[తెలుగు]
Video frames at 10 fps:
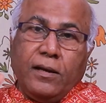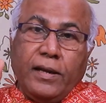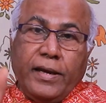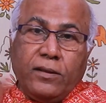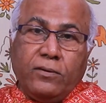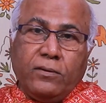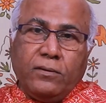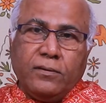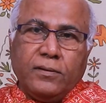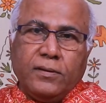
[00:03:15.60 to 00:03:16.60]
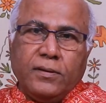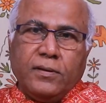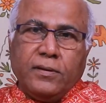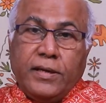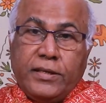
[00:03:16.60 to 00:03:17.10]
లేదు
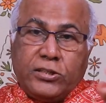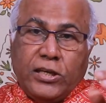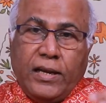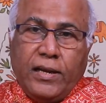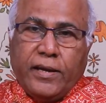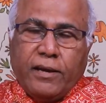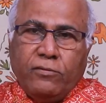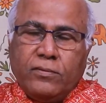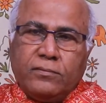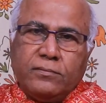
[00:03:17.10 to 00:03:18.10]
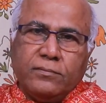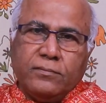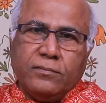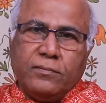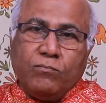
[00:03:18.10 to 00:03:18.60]
నీ చెల్లెలకి ఇవ్వు
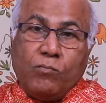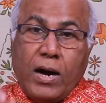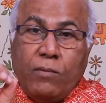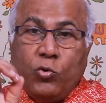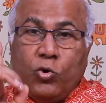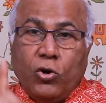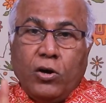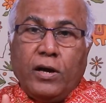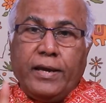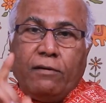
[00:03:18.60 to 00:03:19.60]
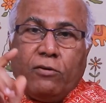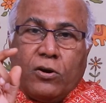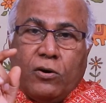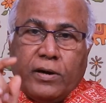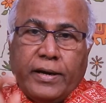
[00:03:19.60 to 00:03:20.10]
మా ముగ్గురులో
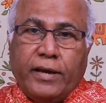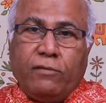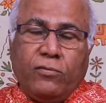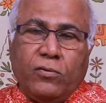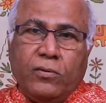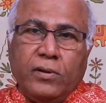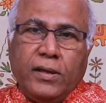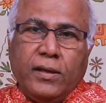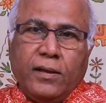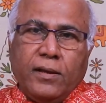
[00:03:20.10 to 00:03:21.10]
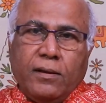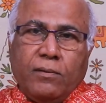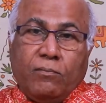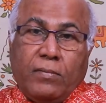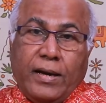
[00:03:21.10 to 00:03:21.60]
ఎవరో ఒకరికి ఇవ్వు
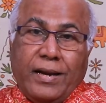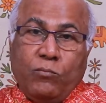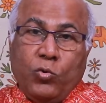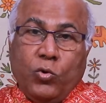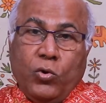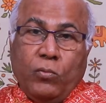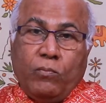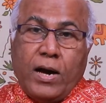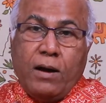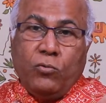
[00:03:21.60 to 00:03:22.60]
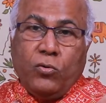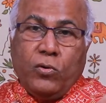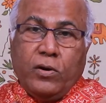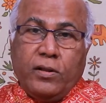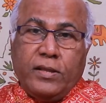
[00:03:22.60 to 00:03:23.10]
మన ముగ్గురు మా
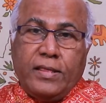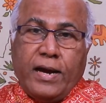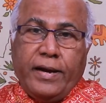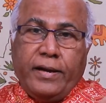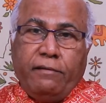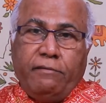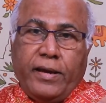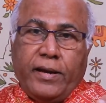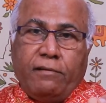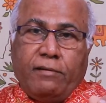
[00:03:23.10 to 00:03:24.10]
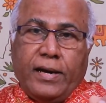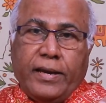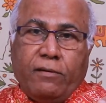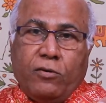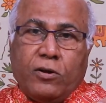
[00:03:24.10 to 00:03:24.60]
ముగ్గురిని దాటి వేరే
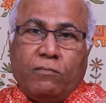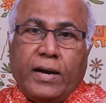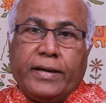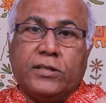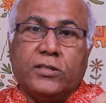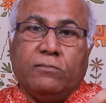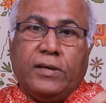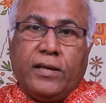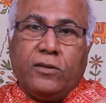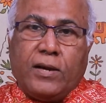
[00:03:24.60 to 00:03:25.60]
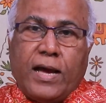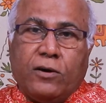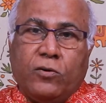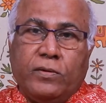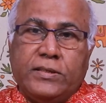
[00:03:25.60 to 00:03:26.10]
వాళ్ళకి ఇవ్వటం మాకు ఇష్టం లేదు
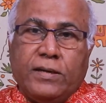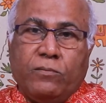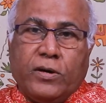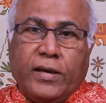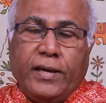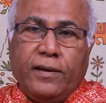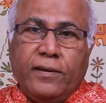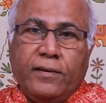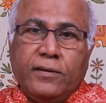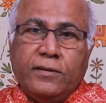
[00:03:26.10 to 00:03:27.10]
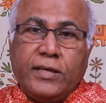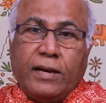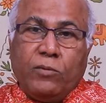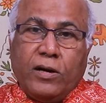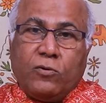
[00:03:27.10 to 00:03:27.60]
నాకు విజయముకి
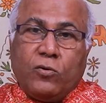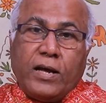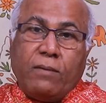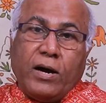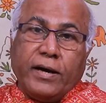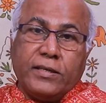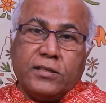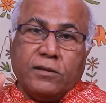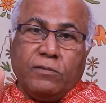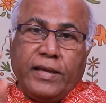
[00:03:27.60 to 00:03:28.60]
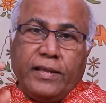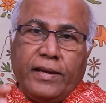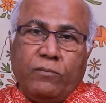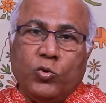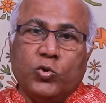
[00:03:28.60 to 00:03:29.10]
శర్మలకు కూడా మాకు ఇష్టం
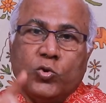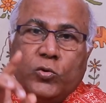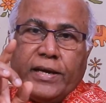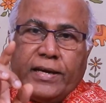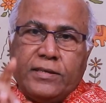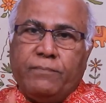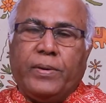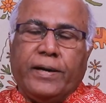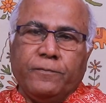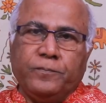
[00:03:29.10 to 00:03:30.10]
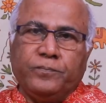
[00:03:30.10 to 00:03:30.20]
లేదని ముక్కుసూటిగా చెప్పాడు